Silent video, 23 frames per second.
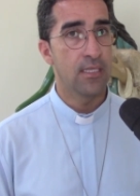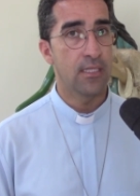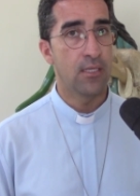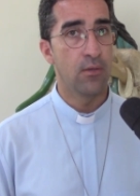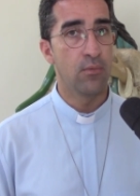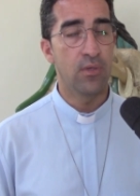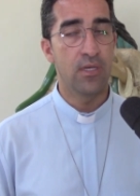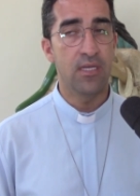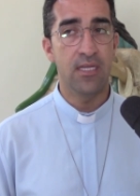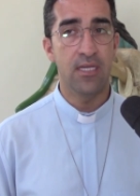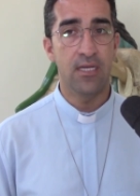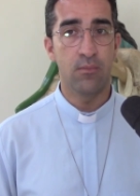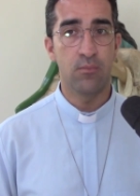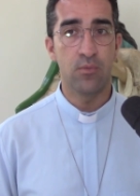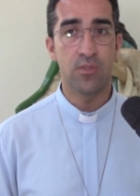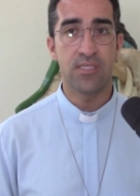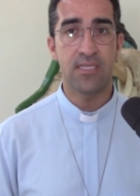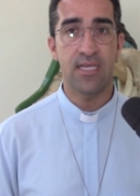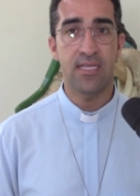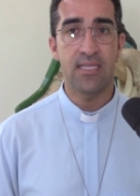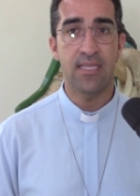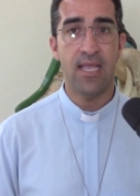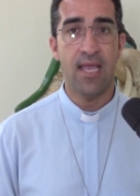Então
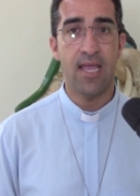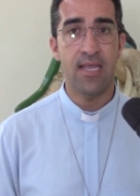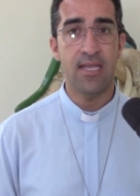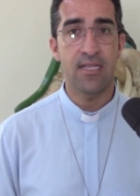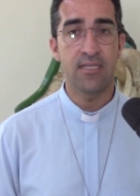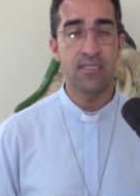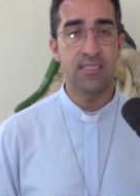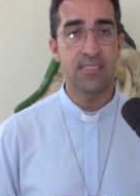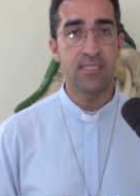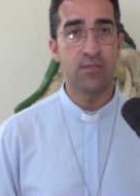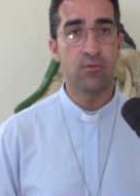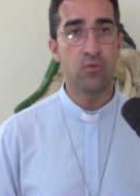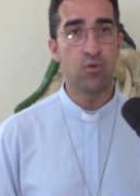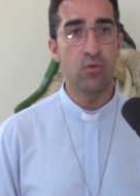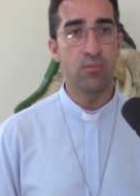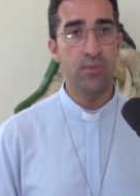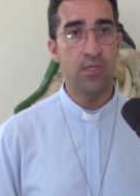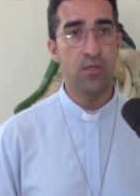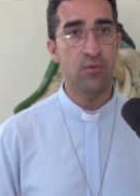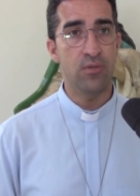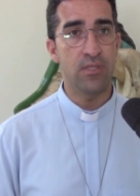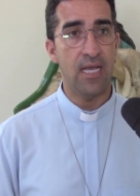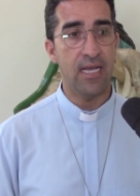criamos a ideia de ser o
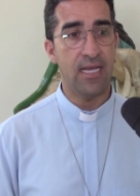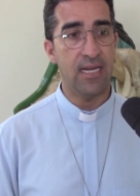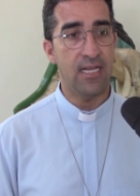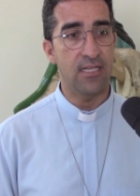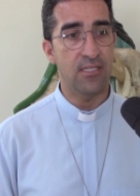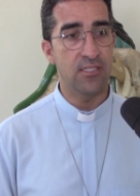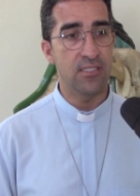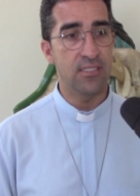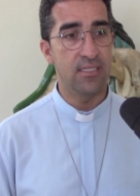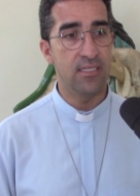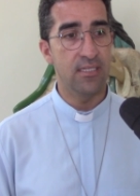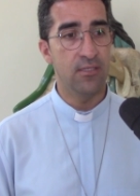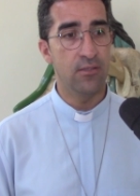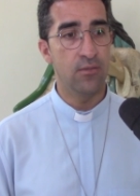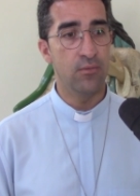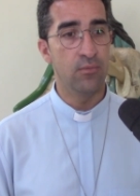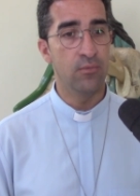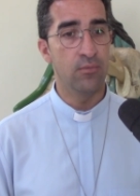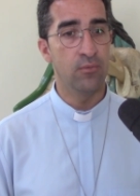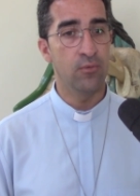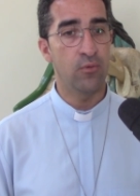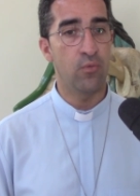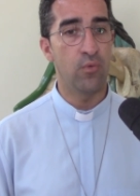domingo da
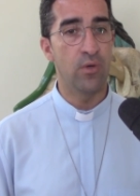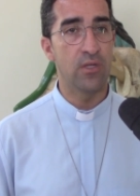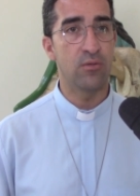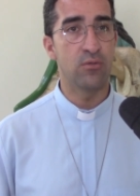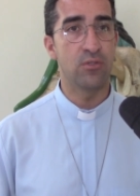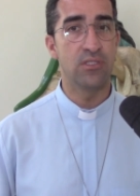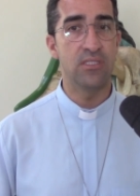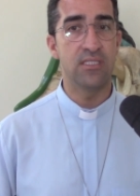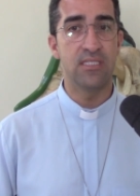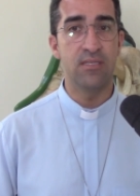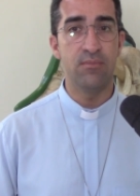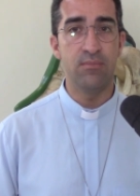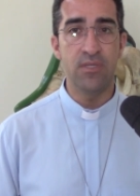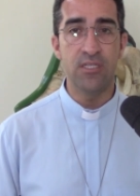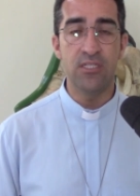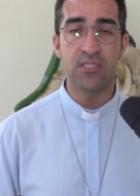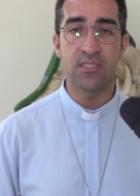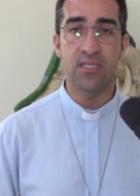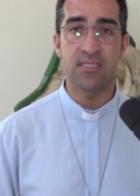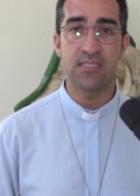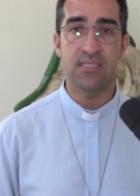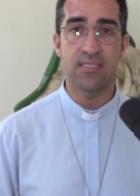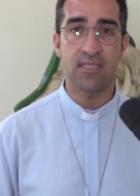gratidão, quando os
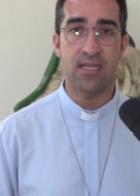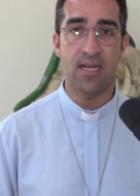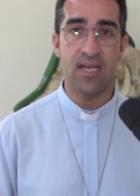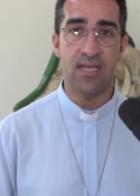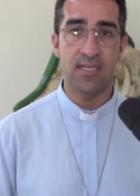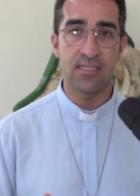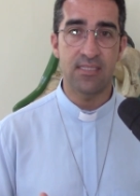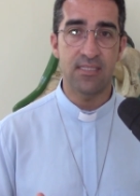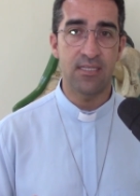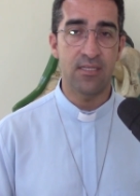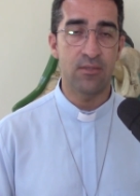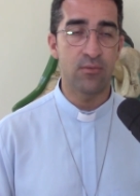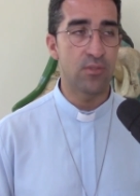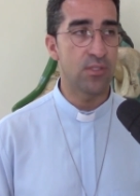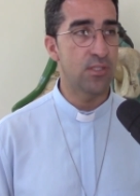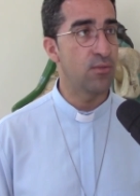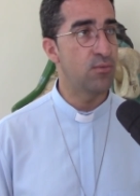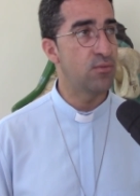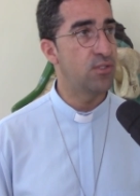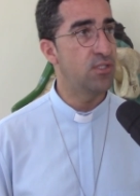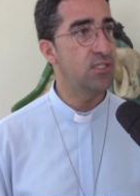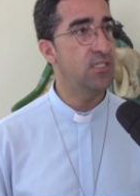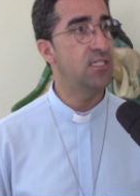dizimistas trazem o
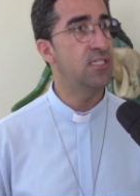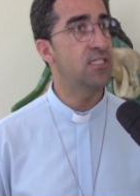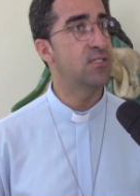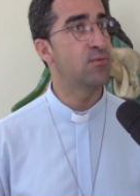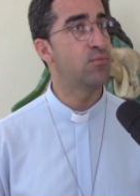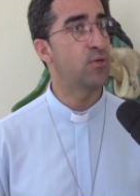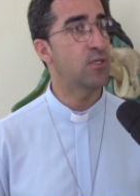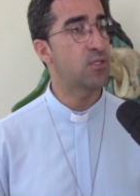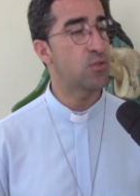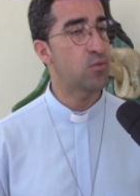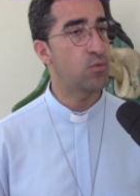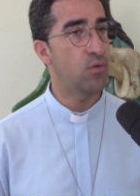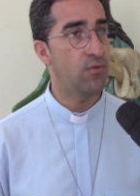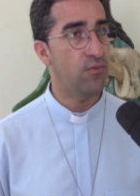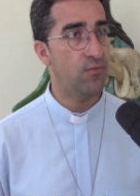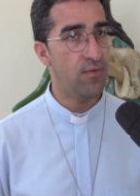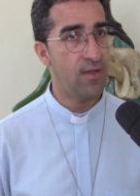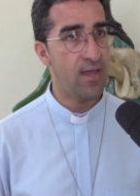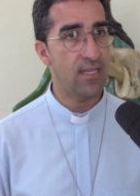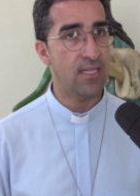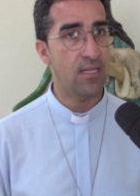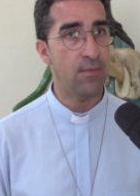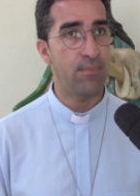seu dízimo, a sua
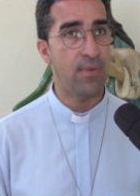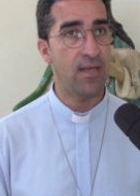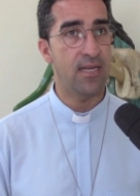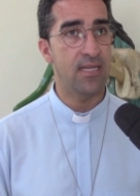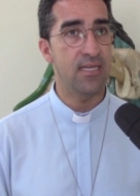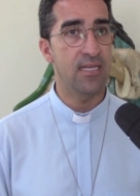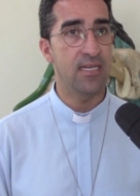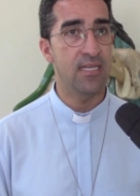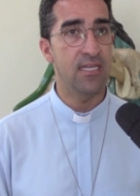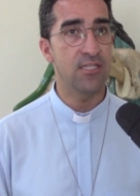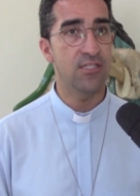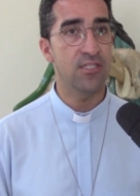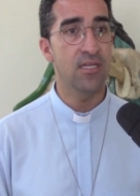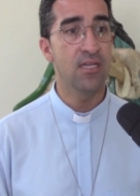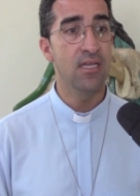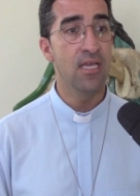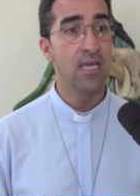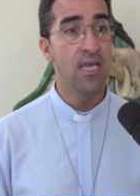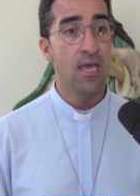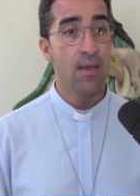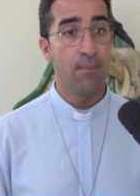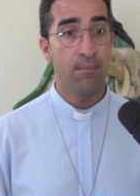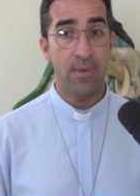oferta para a igreja,
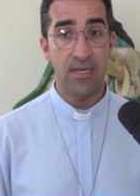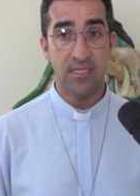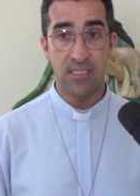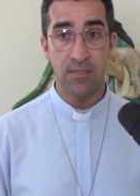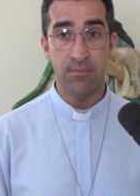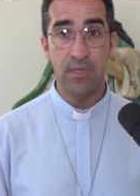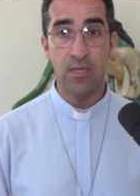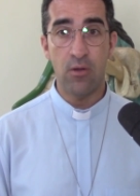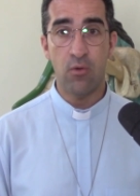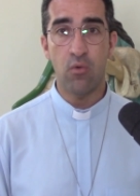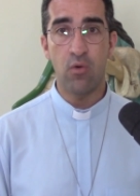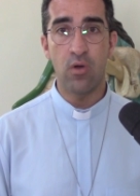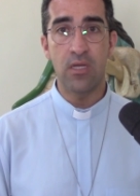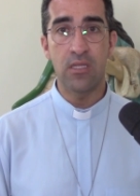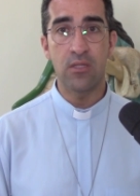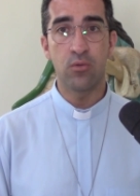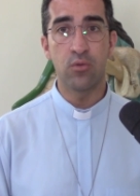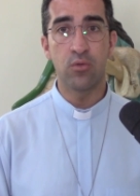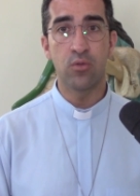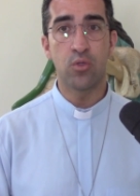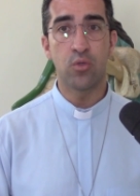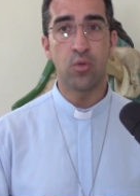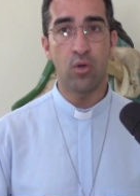mas também
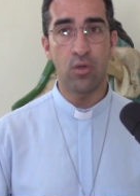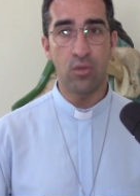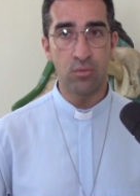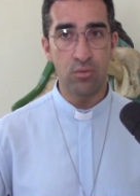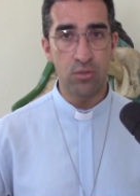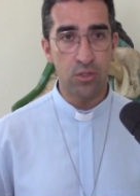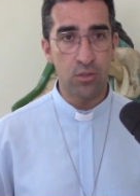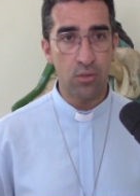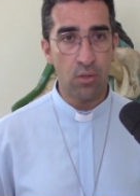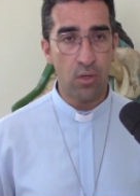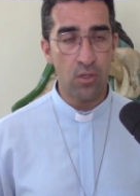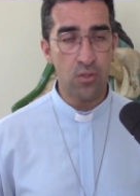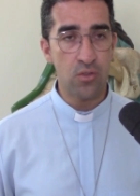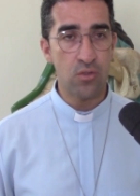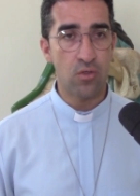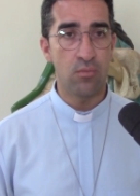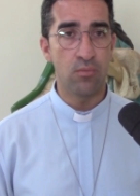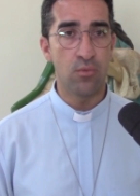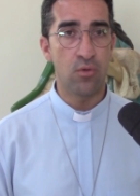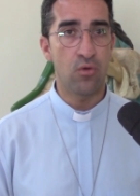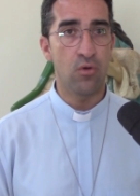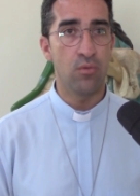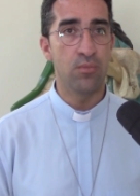quando todos nós
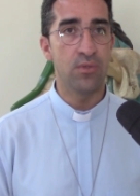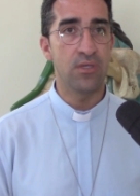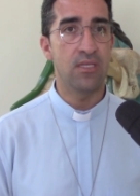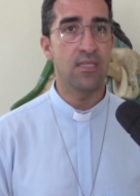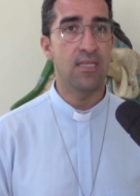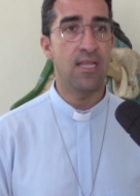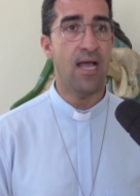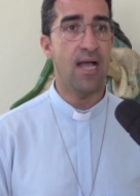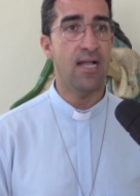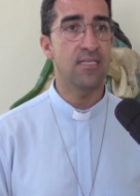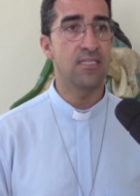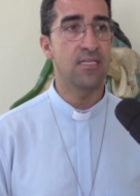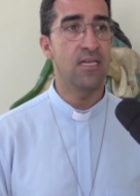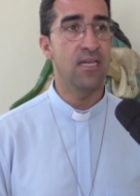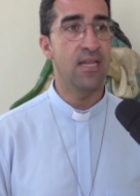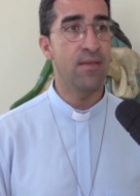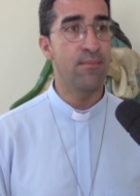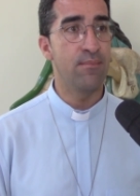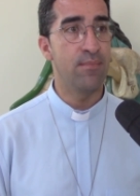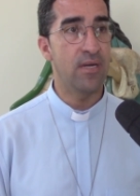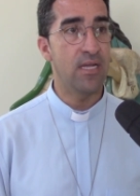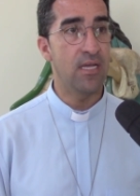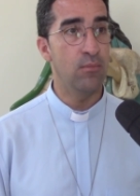como comunidade
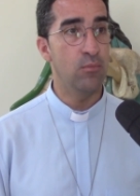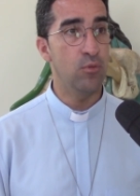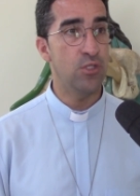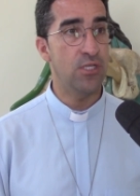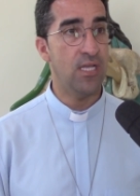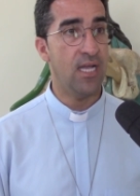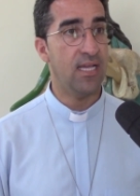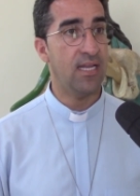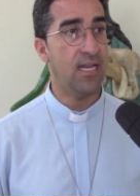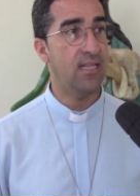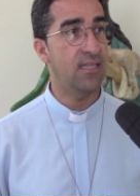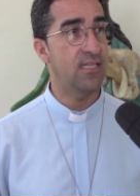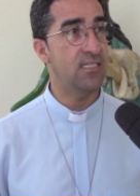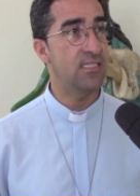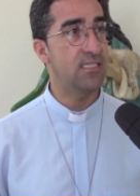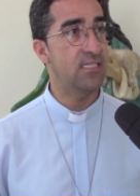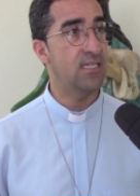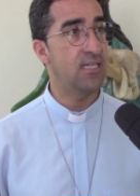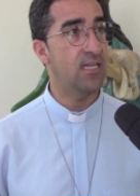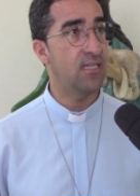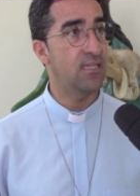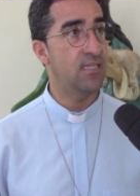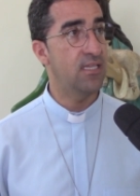lembramos de
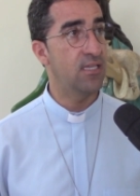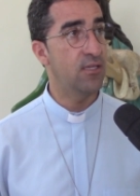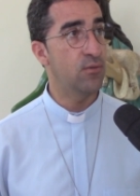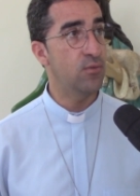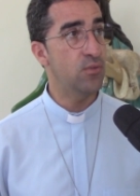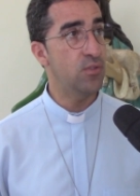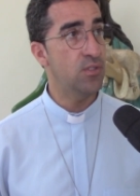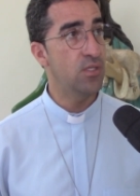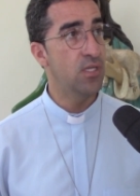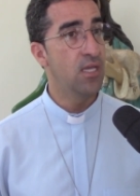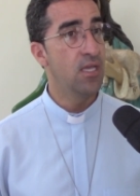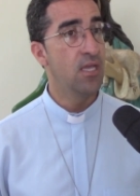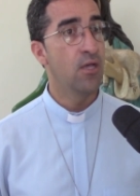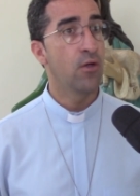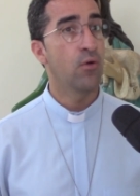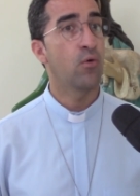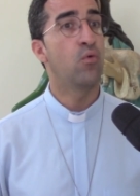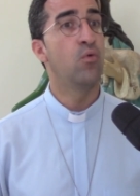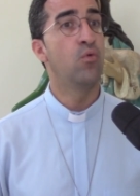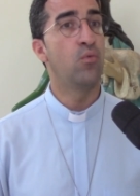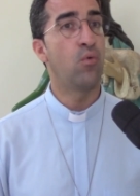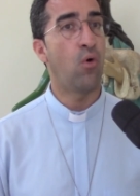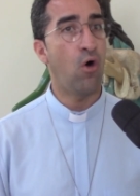agradecer a Deus
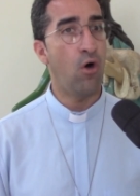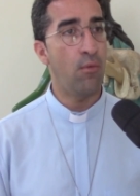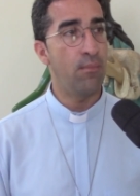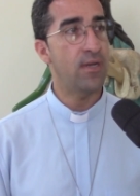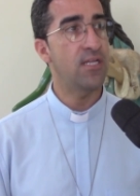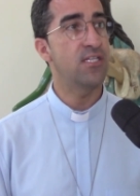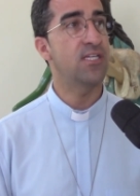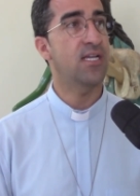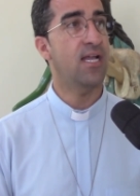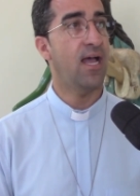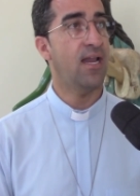com obra de